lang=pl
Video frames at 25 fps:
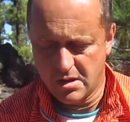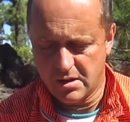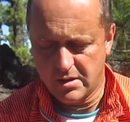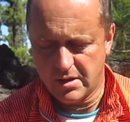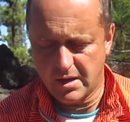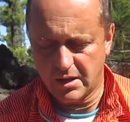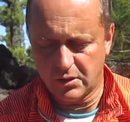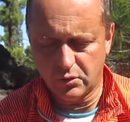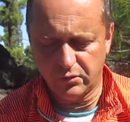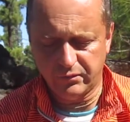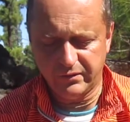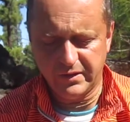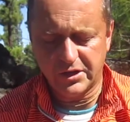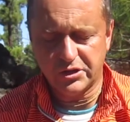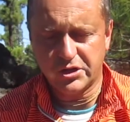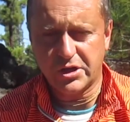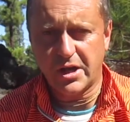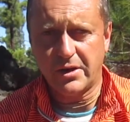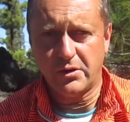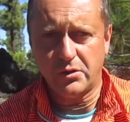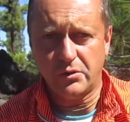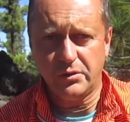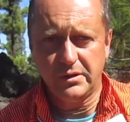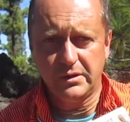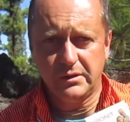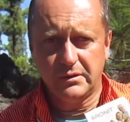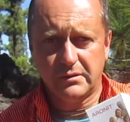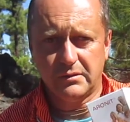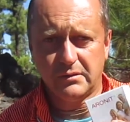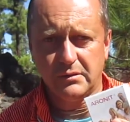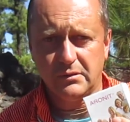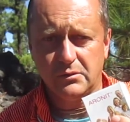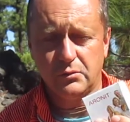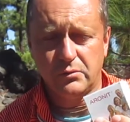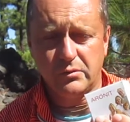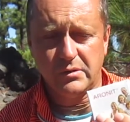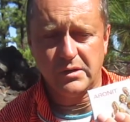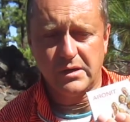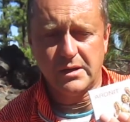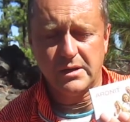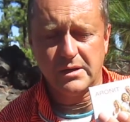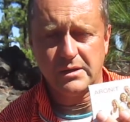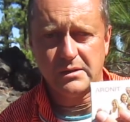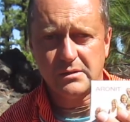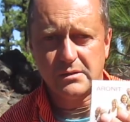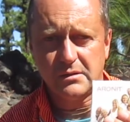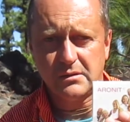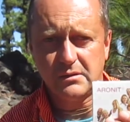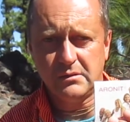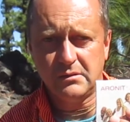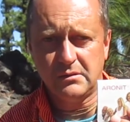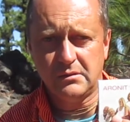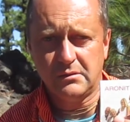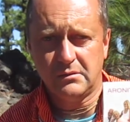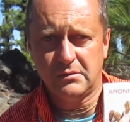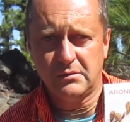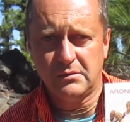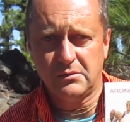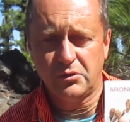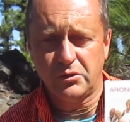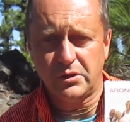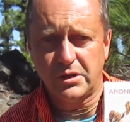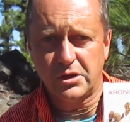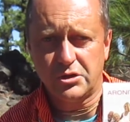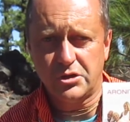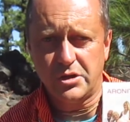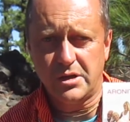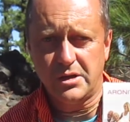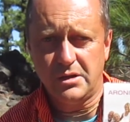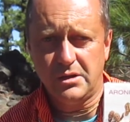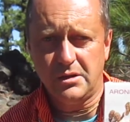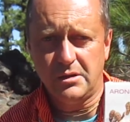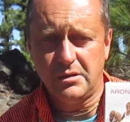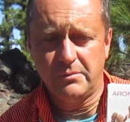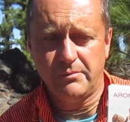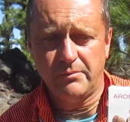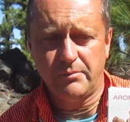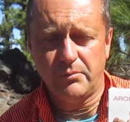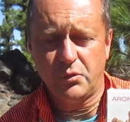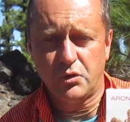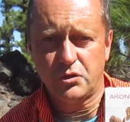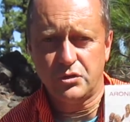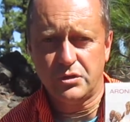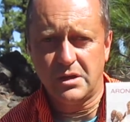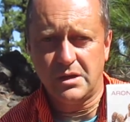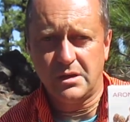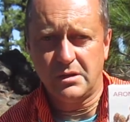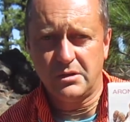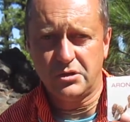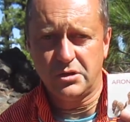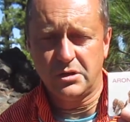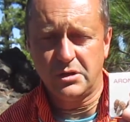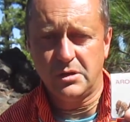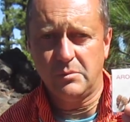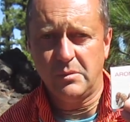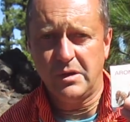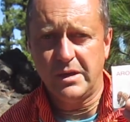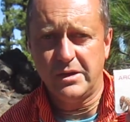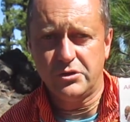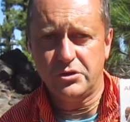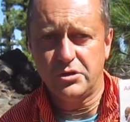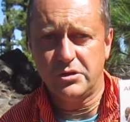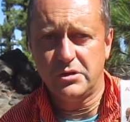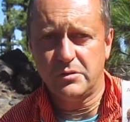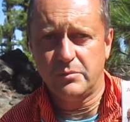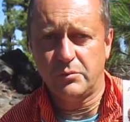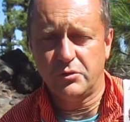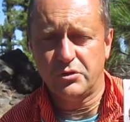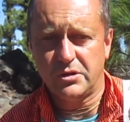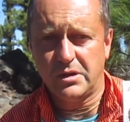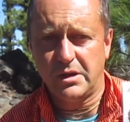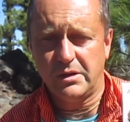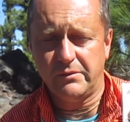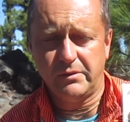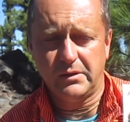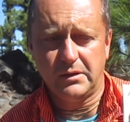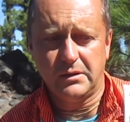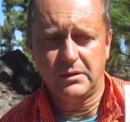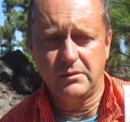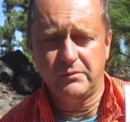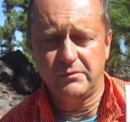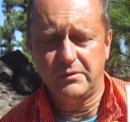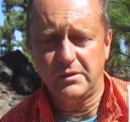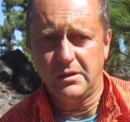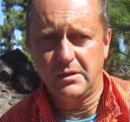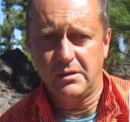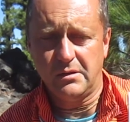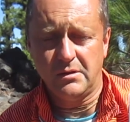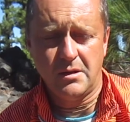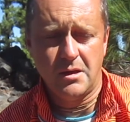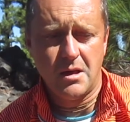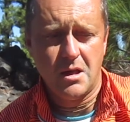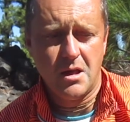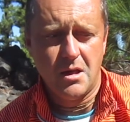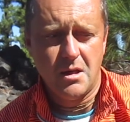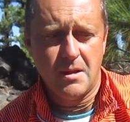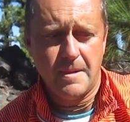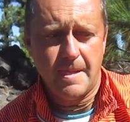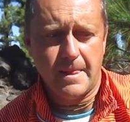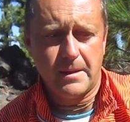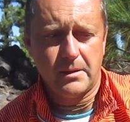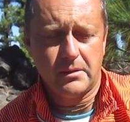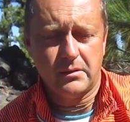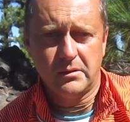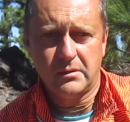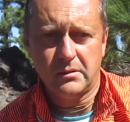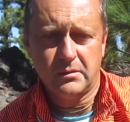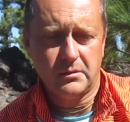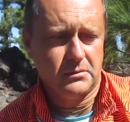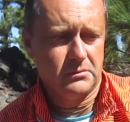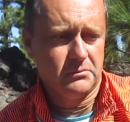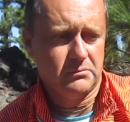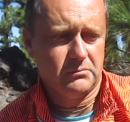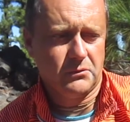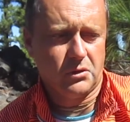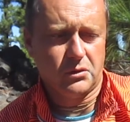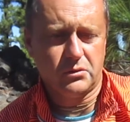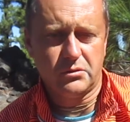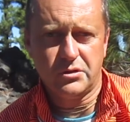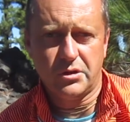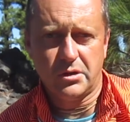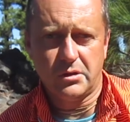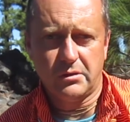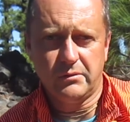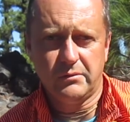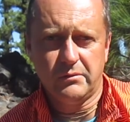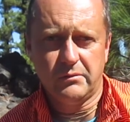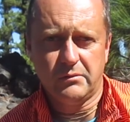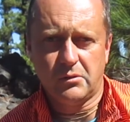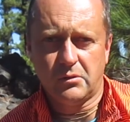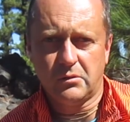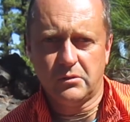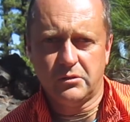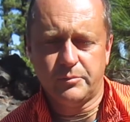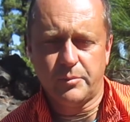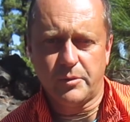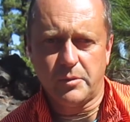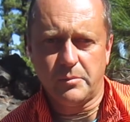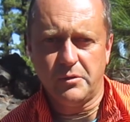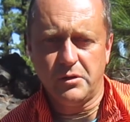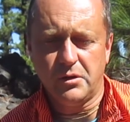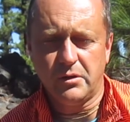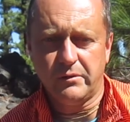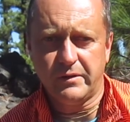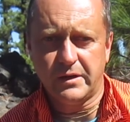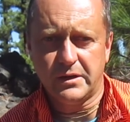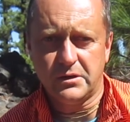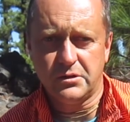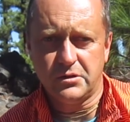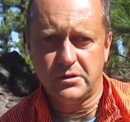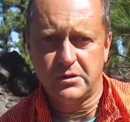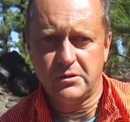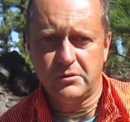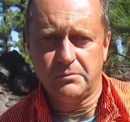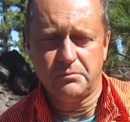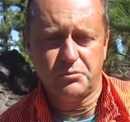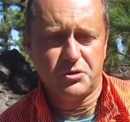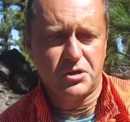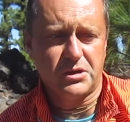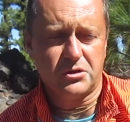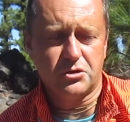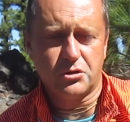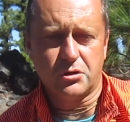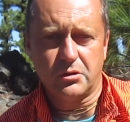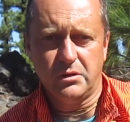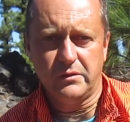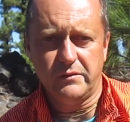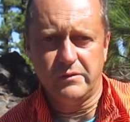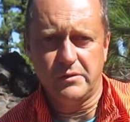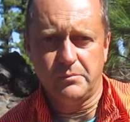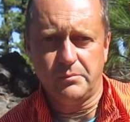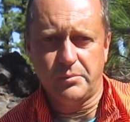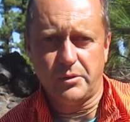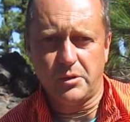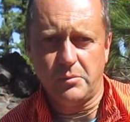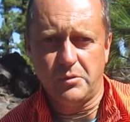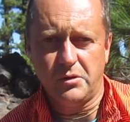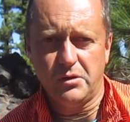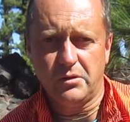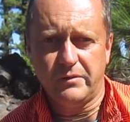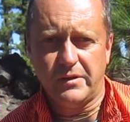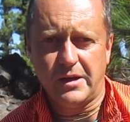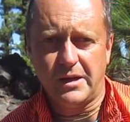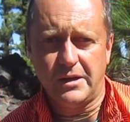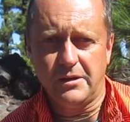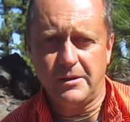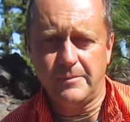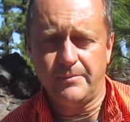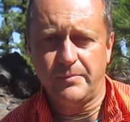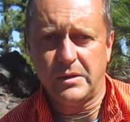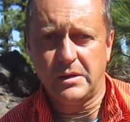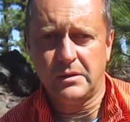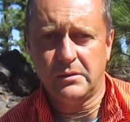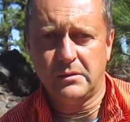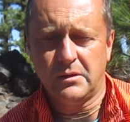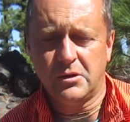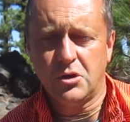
jak również aronit, który jest y, do kieszeni, można się nim leczyć, można efektywnie y, odpromieniować się przed szkodliwym promieniowaniem y,